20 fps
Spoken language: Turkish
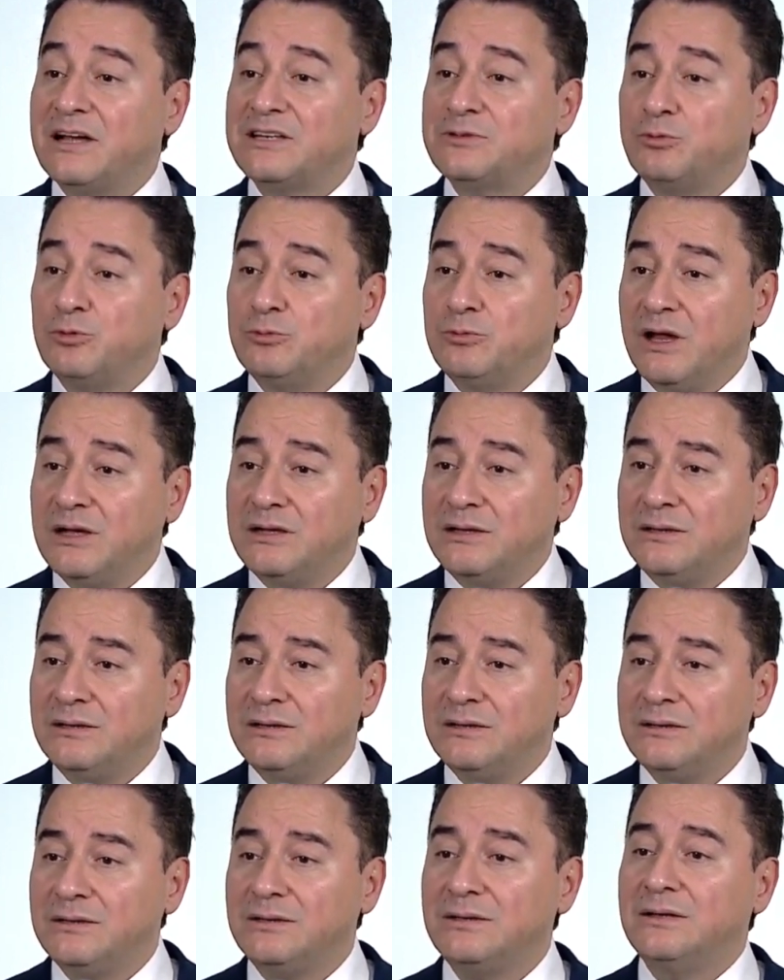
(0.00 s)
baş
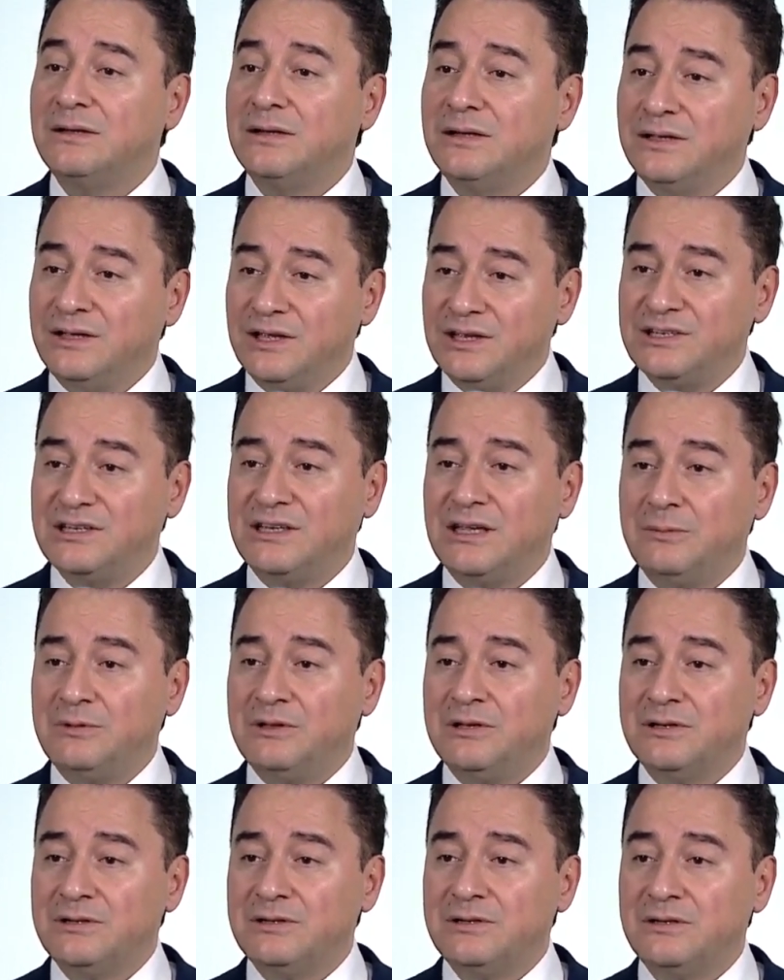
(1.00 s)
bulmak
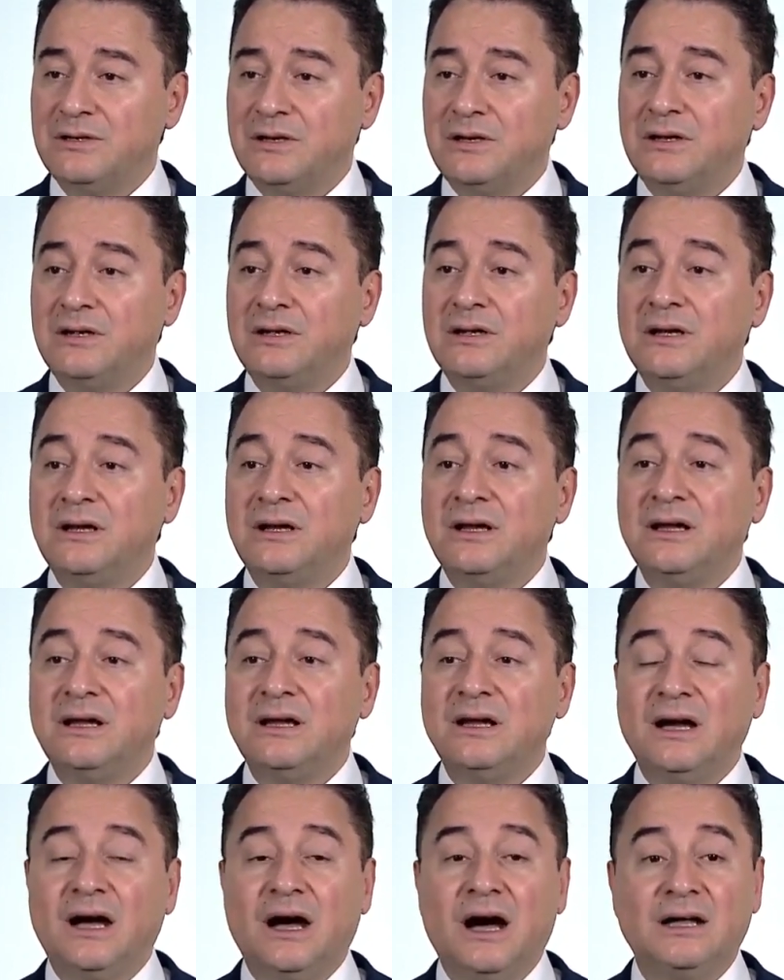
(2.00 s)
gecikebilir.
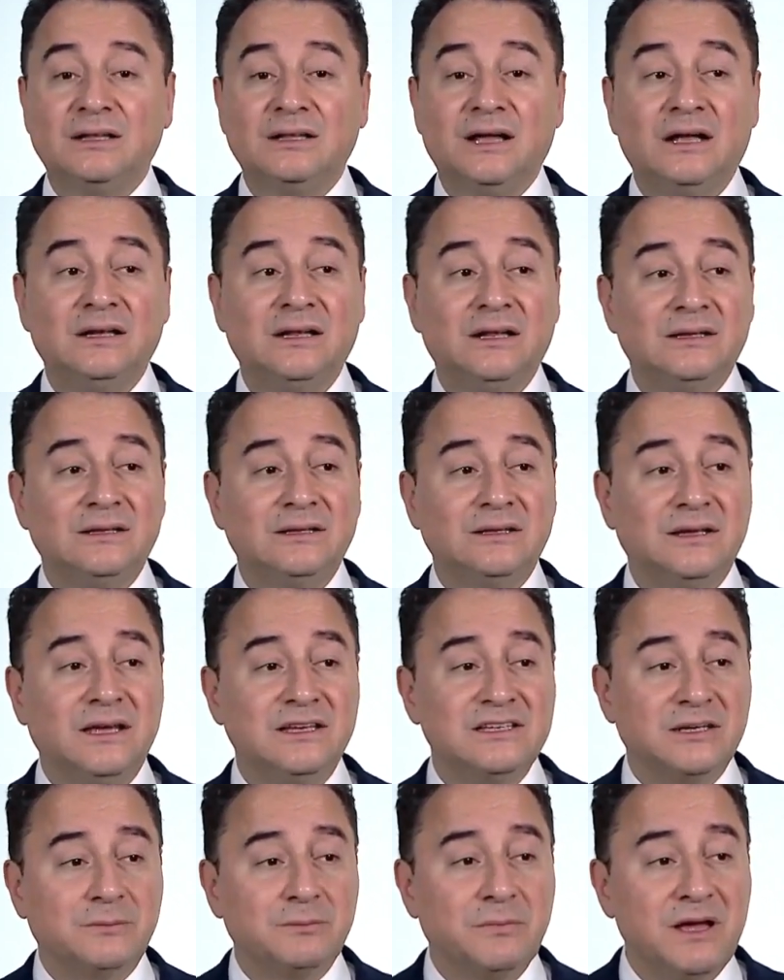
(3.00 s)
Adalet
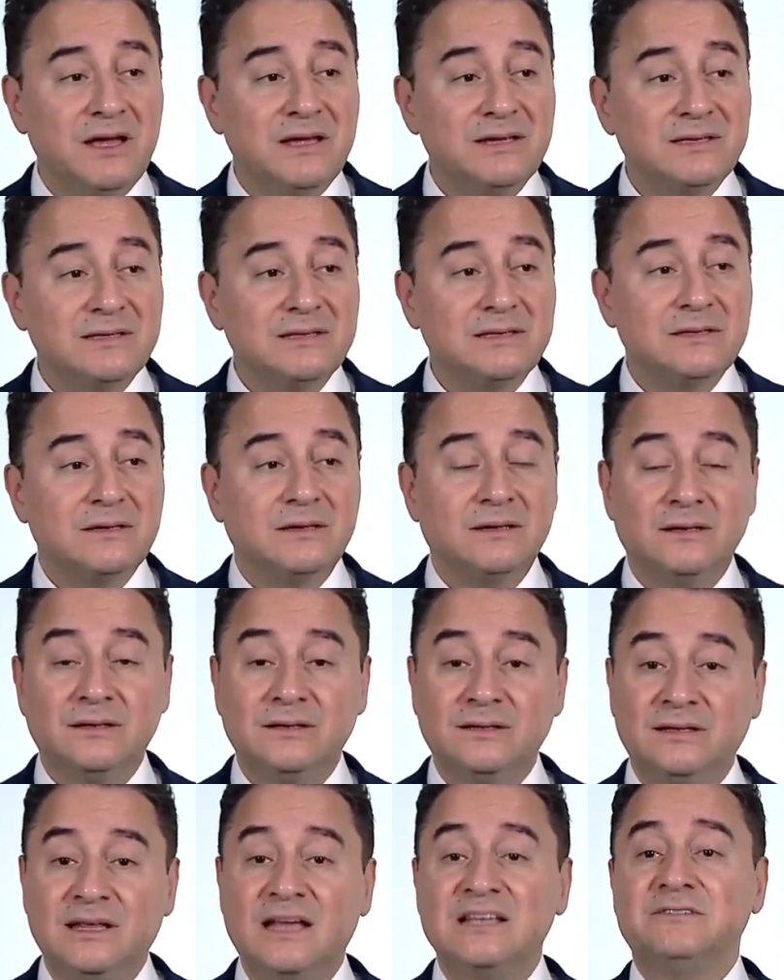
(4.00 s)
gecikmez,
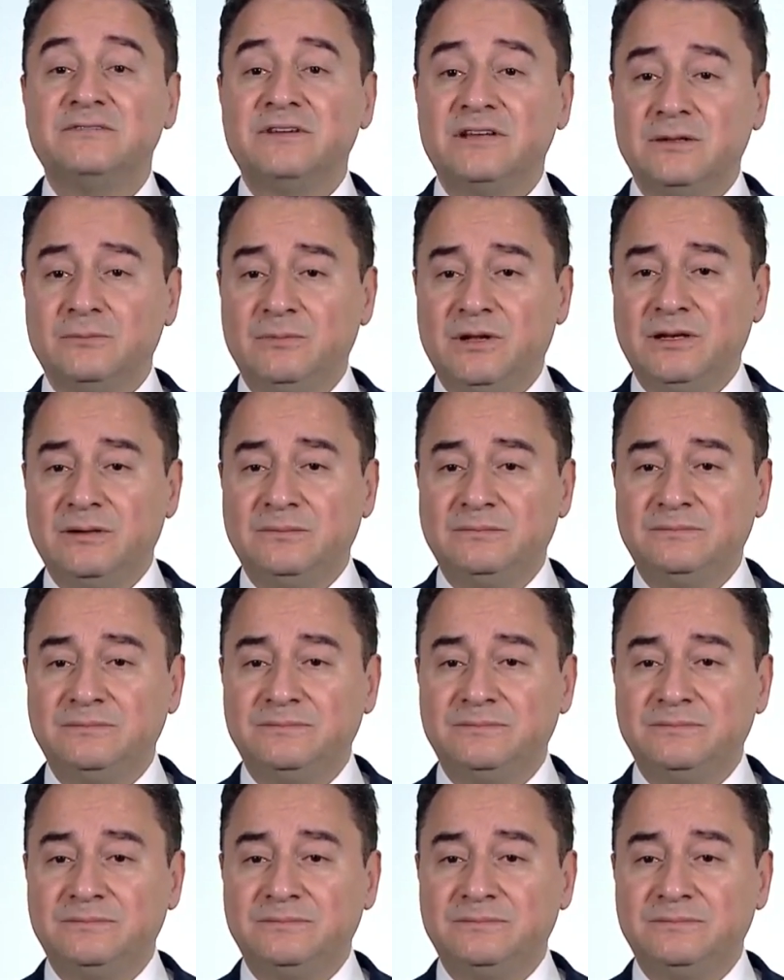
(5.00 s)
tez verilmeli.